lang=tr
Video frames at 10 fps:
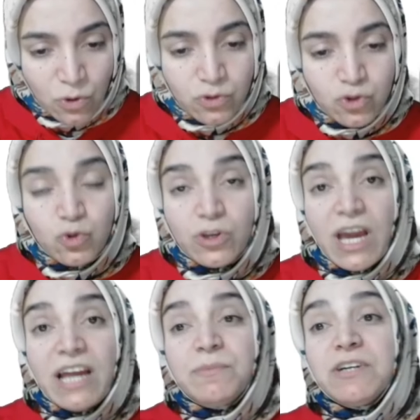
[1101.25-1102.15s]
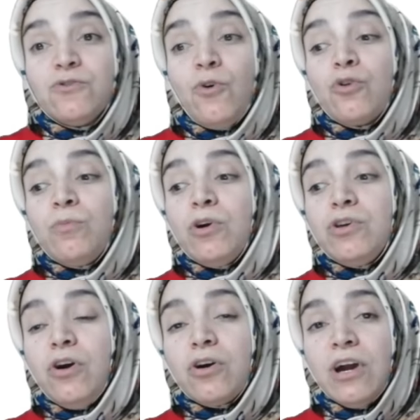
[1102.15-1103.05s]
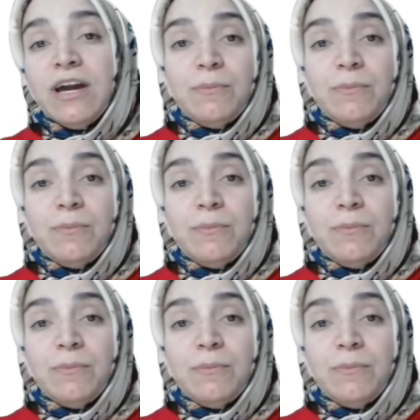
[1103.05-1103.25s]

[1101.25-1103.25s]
öz suyu yani bakın hormon yok.